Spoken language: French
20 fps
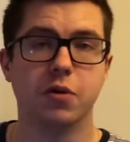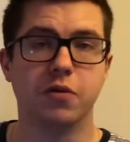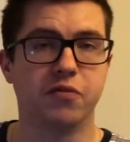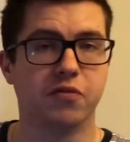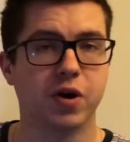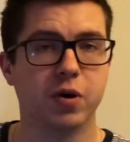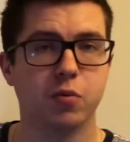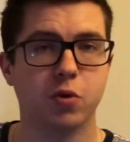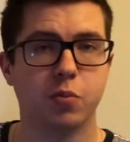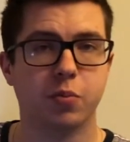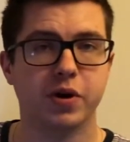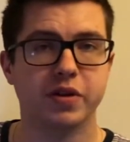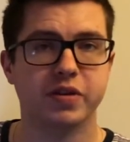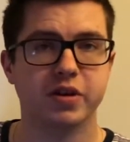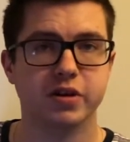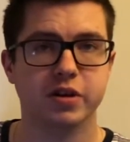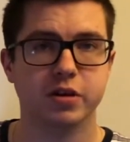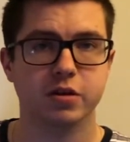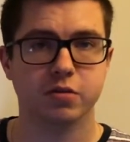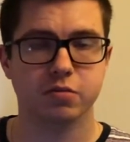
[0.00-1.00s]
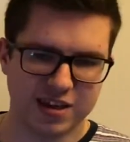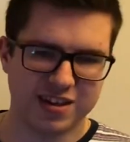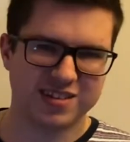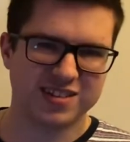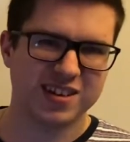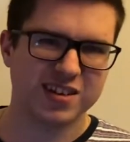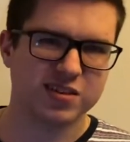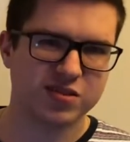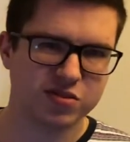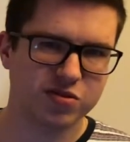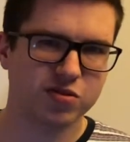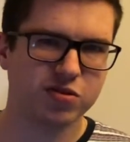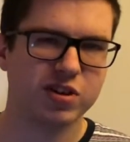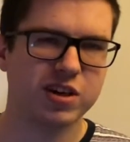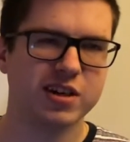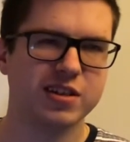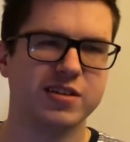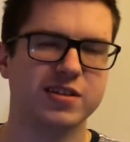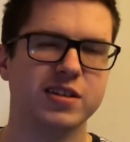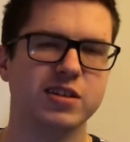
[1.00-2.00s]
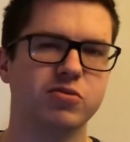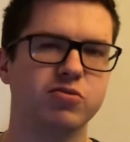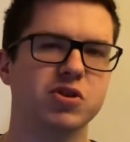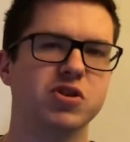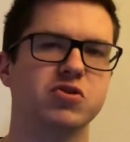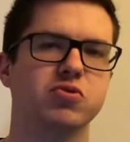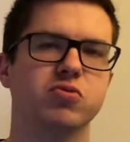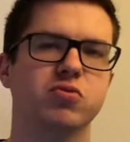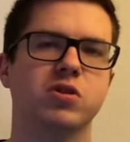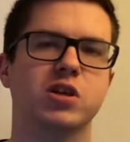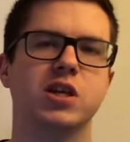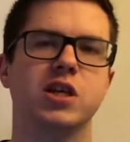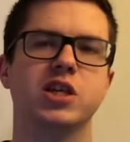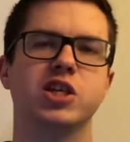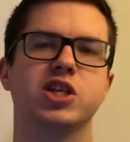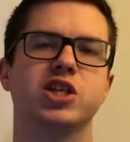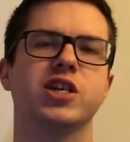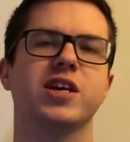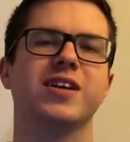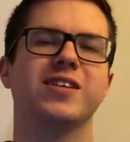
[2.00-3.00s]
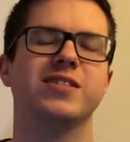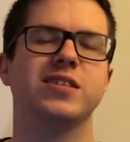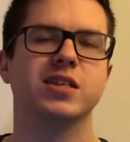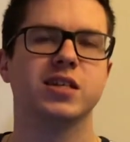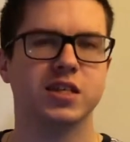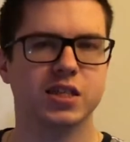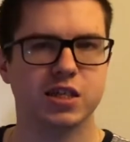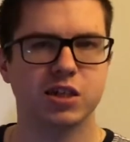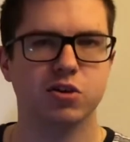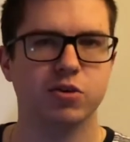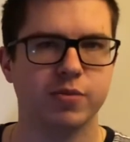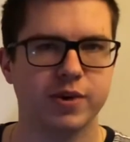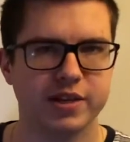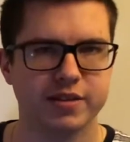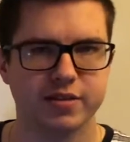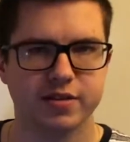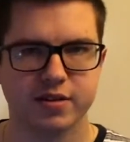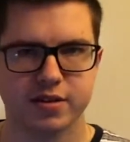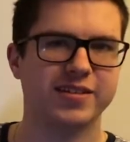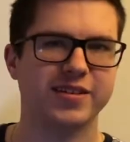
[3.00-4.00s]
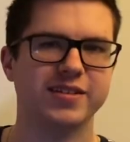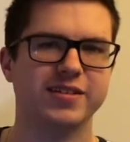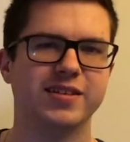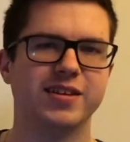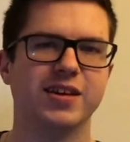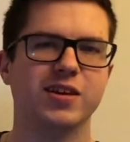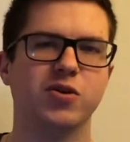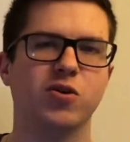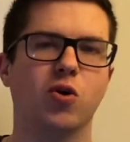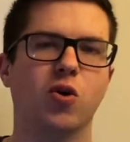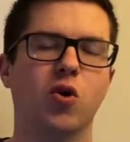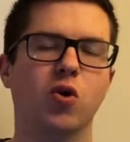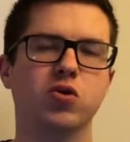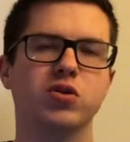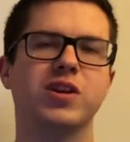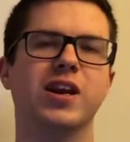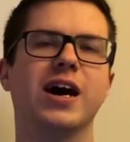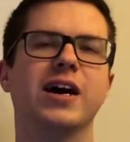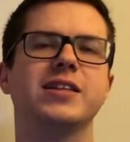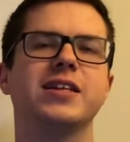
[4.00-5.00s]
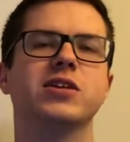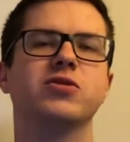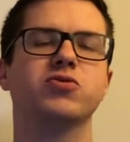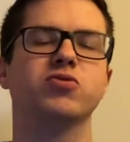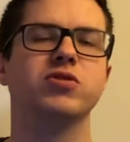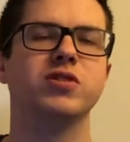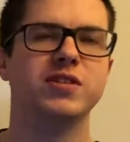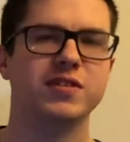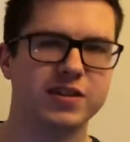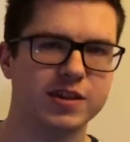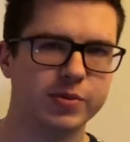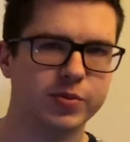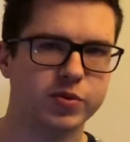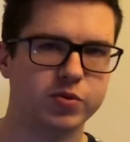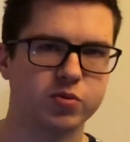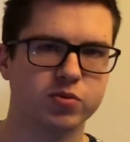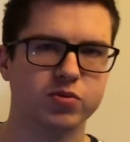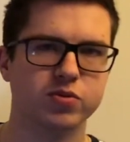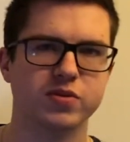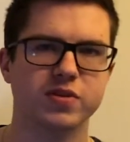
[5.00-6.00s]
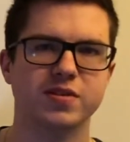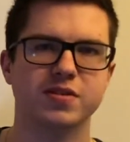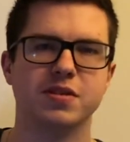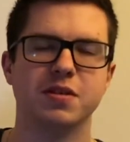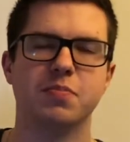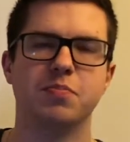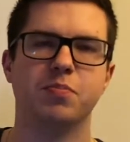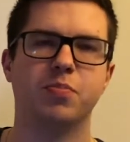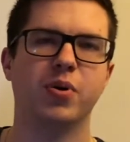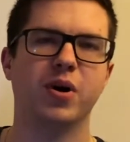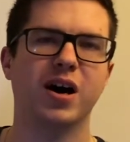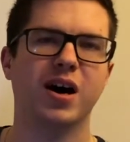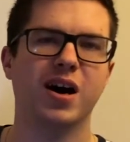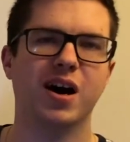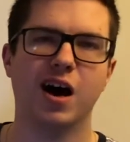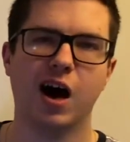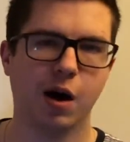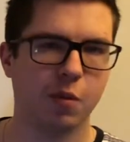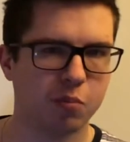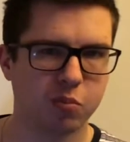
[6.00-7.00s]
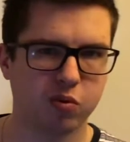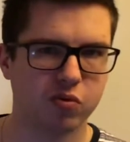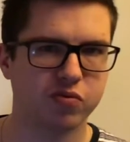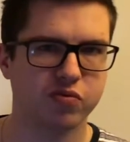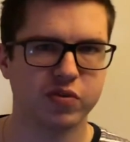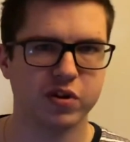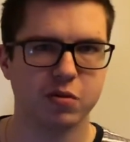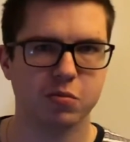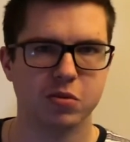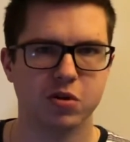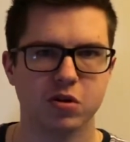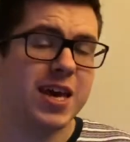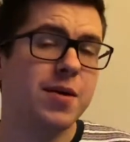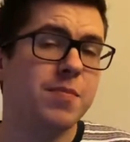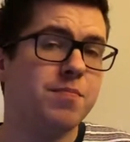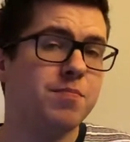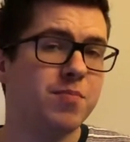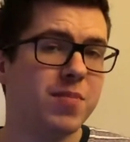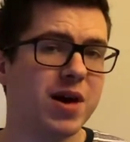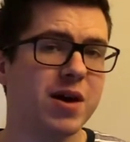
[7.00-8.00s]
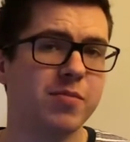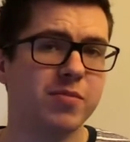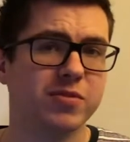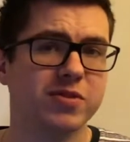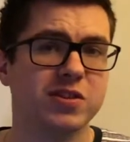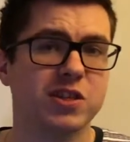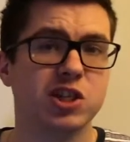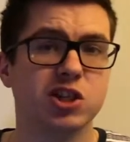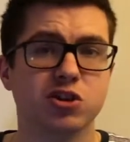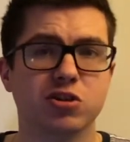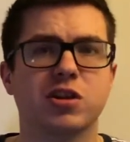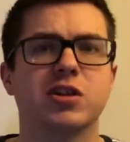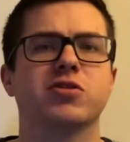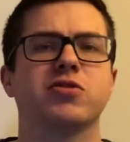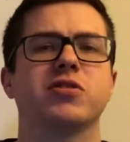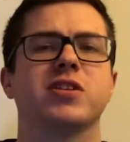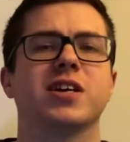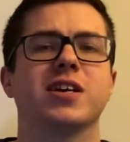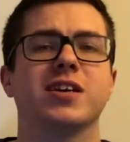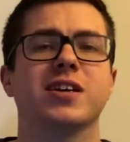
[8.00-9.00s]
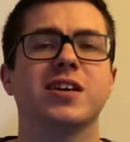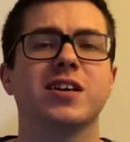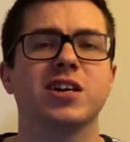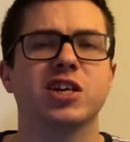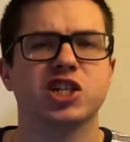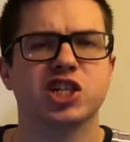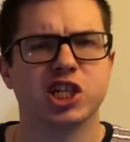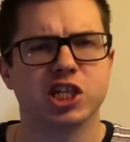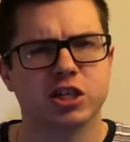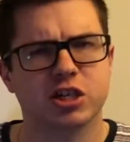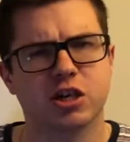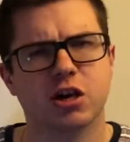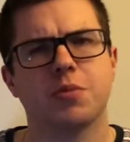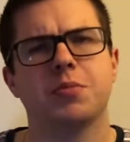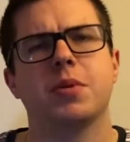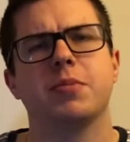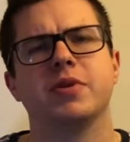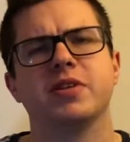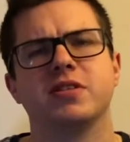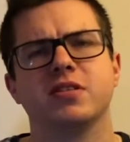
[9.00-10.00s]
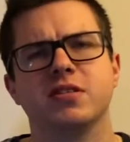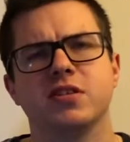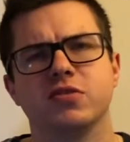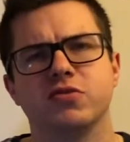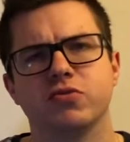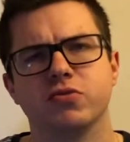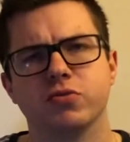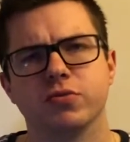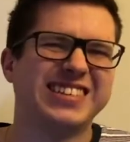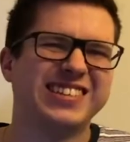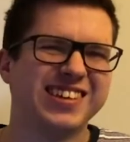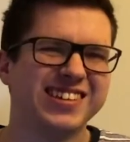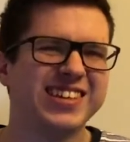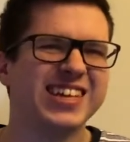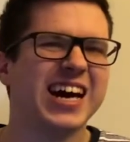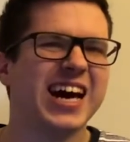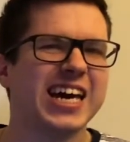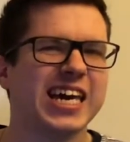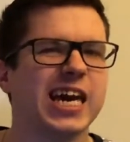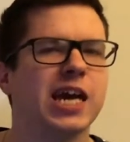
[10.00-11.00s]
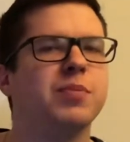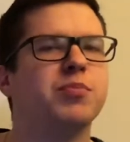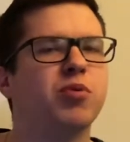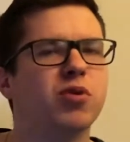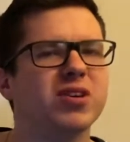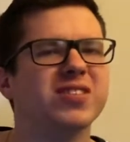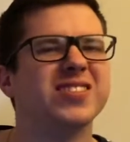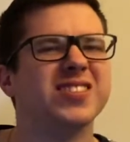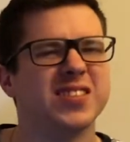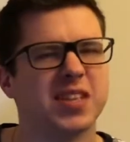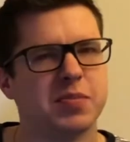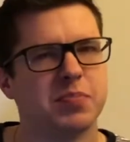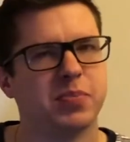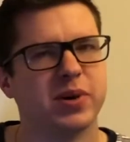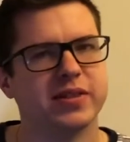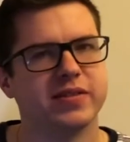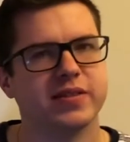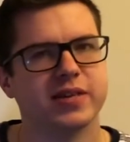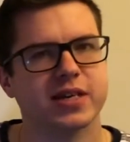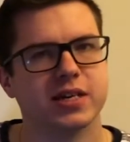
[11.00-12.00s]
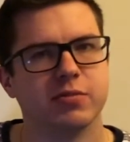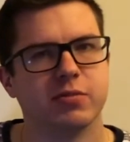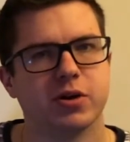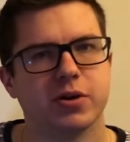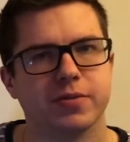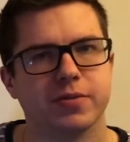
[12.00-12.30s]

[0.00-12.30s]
est vraiment pas dingue, et ça sent les situations clichées à des kilomètres. C'était au-delà d'être une déception, c'était pas un bon film. Et même si j'en attendais rien, j'ai quand même été déçu. C'est dire à quel point c'était pas terrible.